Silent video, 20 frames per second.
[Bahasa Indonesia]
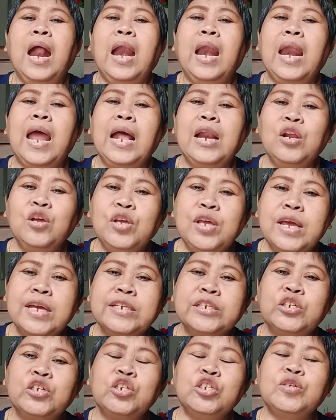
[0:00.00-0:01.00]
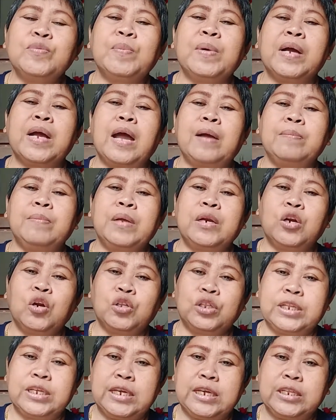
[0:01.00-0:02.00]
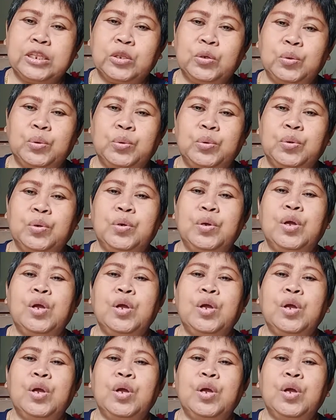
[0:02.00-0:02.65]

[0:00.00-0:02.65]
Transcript: Lalu Yesus mengambil roti itu,